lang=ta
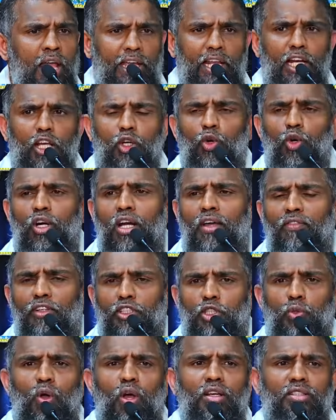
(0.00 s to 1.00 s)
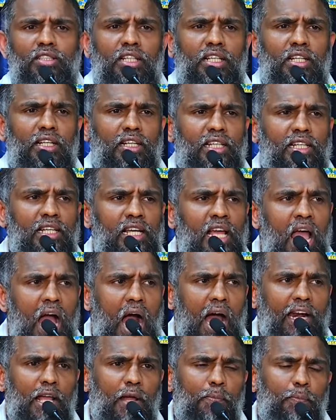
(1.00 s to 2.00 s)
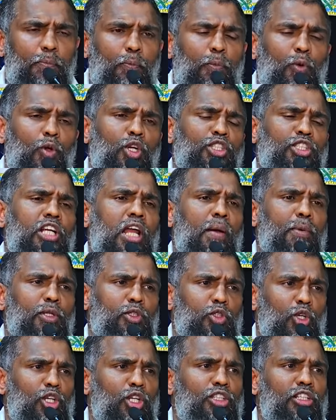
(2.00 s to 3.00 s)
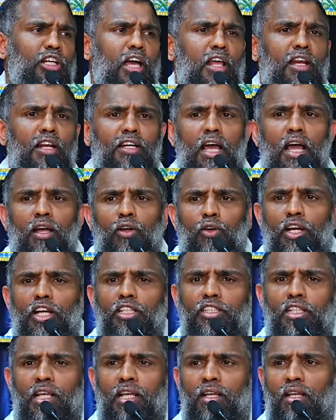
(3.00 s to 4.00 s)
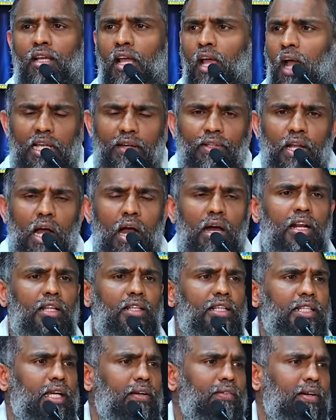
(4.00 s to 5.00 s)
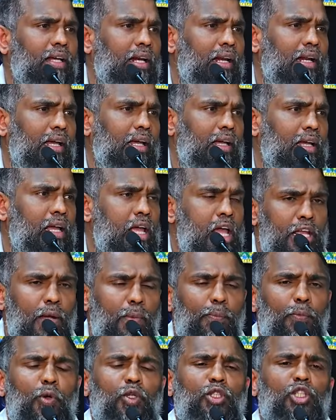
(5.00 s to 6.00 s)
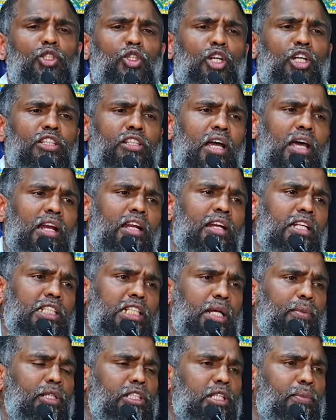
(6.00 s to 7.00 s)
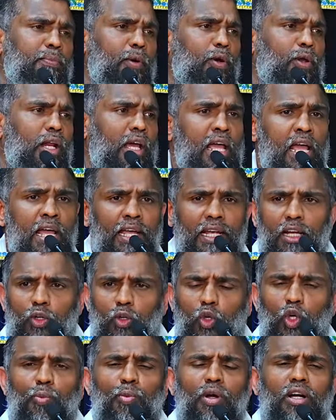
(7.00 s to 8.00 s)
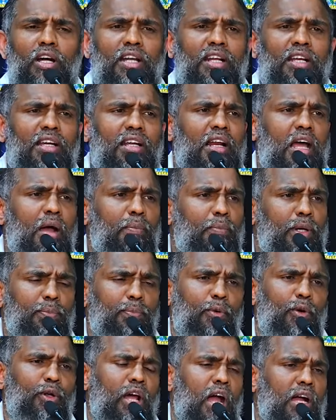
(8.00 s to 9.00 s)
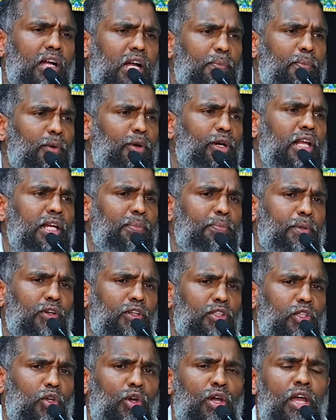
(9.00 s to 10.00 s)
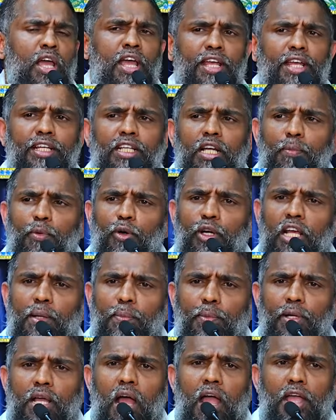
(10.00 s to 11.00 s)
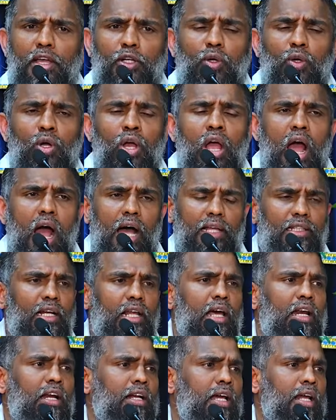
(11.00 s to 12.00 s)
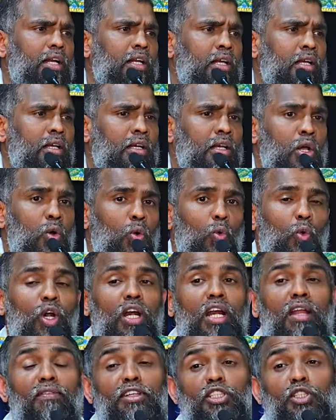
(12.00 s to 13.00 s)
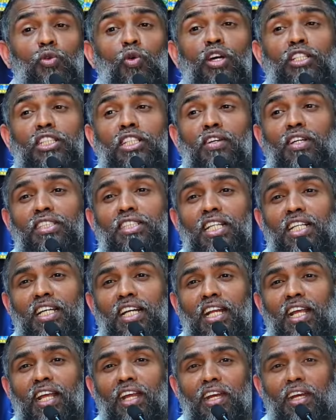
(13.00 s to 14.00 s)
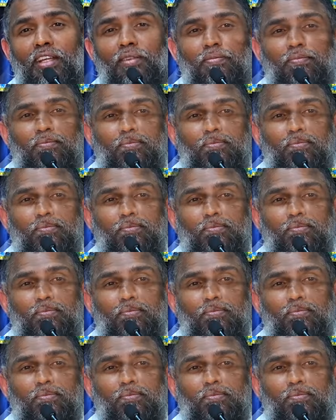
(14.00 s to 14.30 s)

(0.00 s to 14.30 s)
எனக்குள்ள விசுவாசம் இருக்கு ஆனா என் புருஷன் அப்படி சொன்னதுனால நான் என்ன செய்தேன் தேவனை ஆராதிக்க வரல என் புருஷன் சொன்னதுனால நான் ஜெபத்துக்கு போகல இல்ல குடும்பக்காரங்கள்லாம் அப்படி போன அங்க போனா இப்படி வந்துடும் இங்க போனா இப்படி ஆயிரும் அதனால நான் என்ன உள்ள விசுவாசத்தை வச்சிருக்கிறேன்